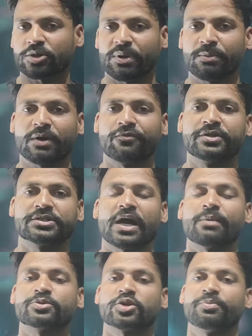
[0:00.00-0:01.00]
लास्ट में एक बार फिर
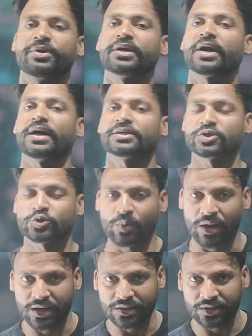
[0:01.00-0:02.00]
से आप सभी का
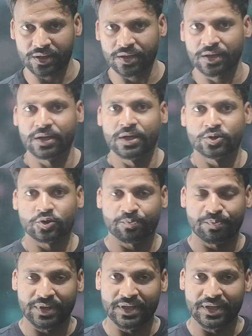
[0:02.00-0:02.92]
स्वागत है सो so,